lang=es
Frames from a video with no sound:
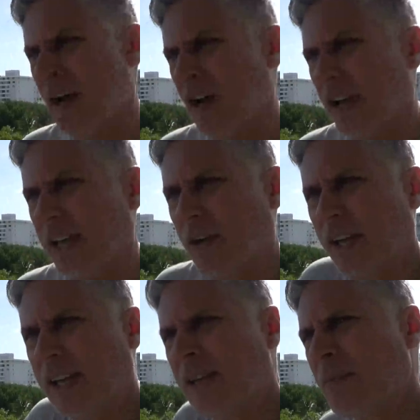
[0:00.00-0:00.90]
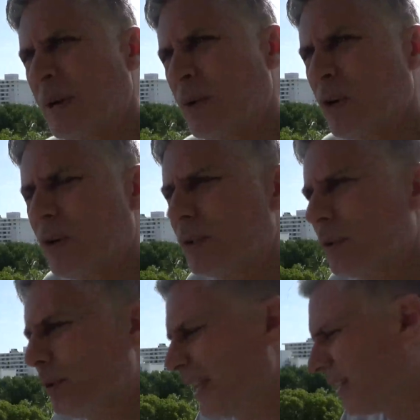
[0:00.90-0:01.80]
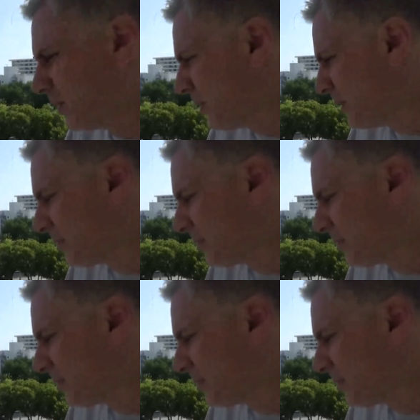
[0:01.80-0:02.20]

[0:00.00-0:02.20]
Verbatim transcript: Ok, ok, vamos con otro videito.